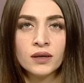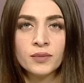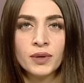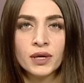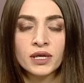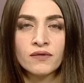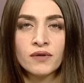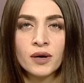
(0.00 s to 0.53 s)

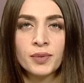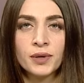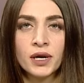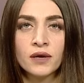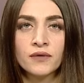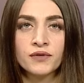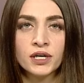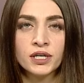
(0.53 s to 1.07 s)
5
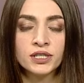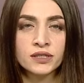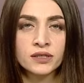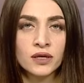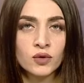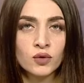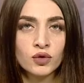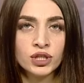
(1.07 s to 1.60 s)
апреля в 3
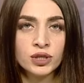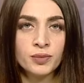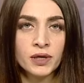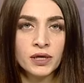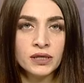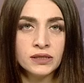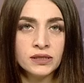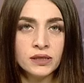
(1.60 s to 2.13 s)
часа ночи при
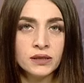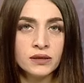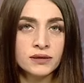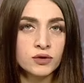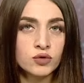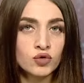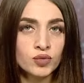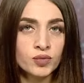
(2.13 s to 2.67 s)
несении
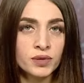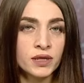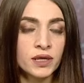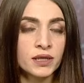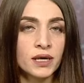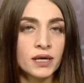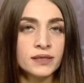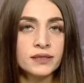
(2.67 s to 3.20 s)
службы
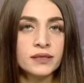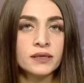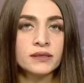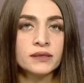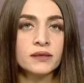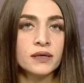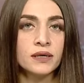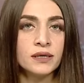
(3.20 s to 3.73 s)
на трассе
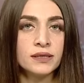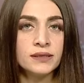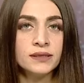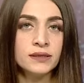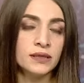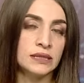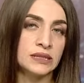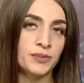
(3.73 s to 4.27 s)

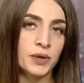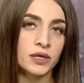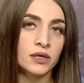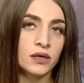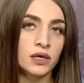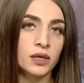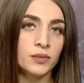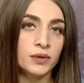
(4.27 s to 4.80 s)
Кызыл-Эрзин
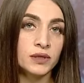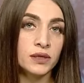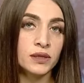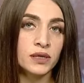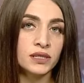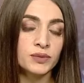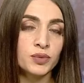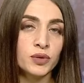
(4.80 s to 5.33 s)
инспекторы ГИБДД
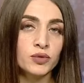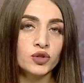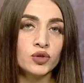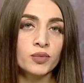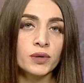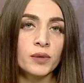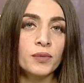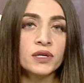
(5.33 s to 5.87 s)
с помощью
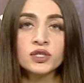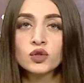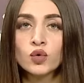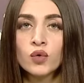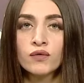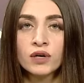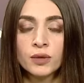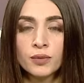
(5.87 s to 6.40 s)

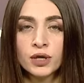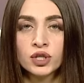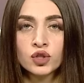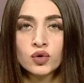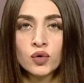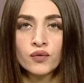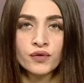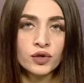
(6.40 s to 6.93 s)
проблесковых
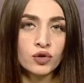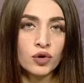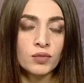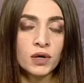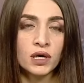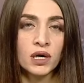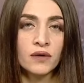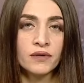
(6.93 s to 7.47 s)
маячков и
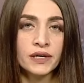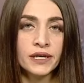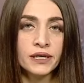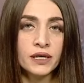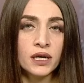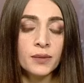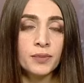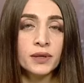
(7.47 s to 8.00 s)

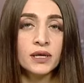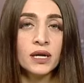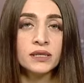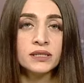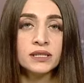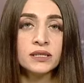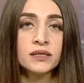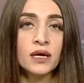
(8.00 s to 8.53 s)
громкоговорителя подали
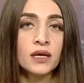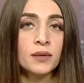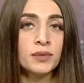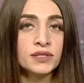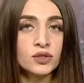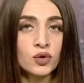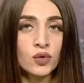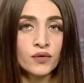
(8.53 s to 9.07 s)
сигнал об
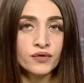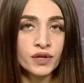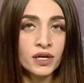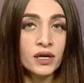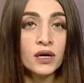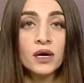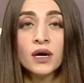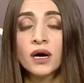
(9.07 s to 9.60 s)

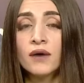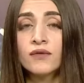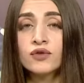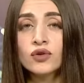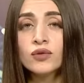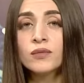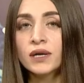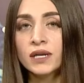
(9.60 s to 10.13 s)
остановке
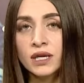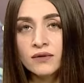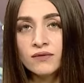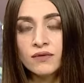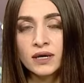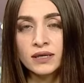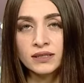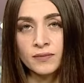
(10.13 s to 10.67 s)
авто марки
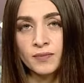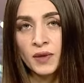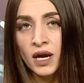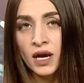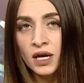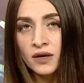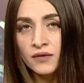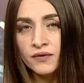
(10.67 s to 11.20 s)
ВАЗ.
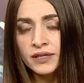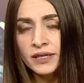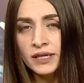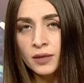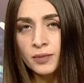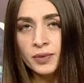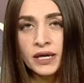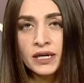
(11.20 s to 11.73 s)

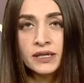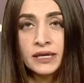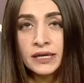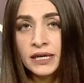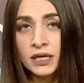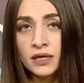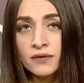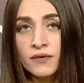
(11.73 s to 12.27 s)
Водитель,
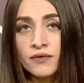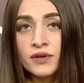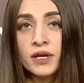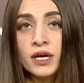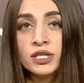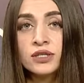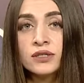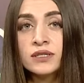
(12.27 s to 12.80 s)
проигнорировав,
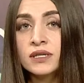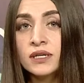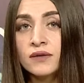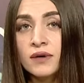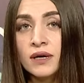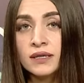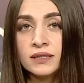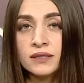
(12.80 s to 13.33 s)
начал
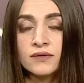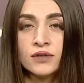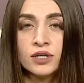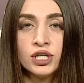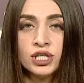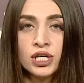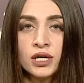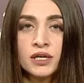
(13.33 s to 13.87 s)
скрываться,
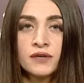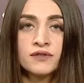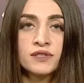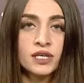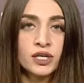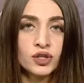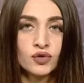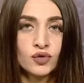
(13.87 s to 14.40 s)
выезжая на
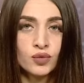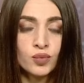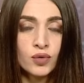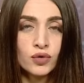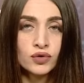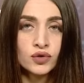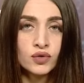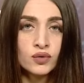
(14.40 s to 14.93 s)
встречную
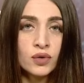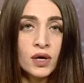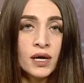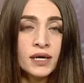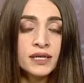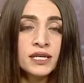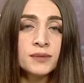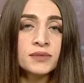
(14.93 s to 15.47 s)
полосу,
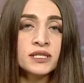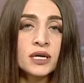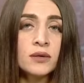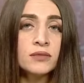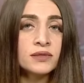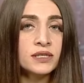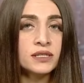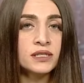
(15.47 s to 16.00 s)
тем
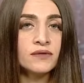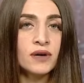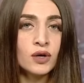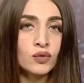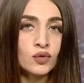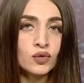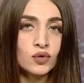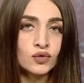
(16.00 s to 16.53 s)
самым создавая
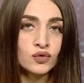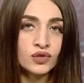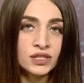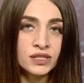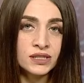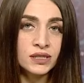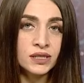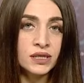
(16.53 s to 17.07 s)
угрозу
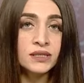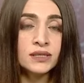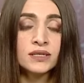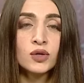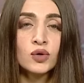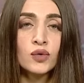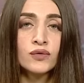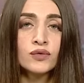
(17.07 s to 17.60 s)
жизни и
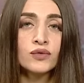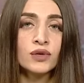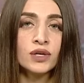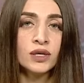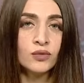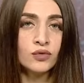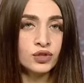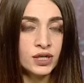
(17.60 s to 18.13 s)
здоровью
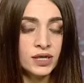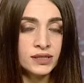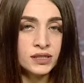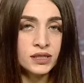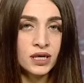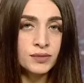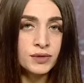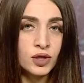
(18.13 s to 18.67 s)
другим
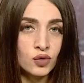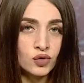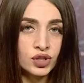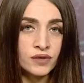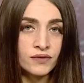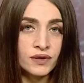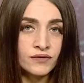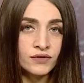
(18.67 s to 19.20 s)
участникам
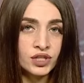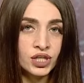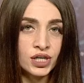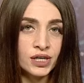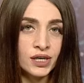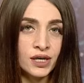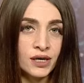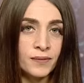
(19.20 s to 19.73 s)
дорожного
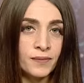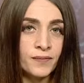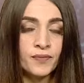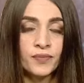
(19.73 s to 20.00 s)
движения.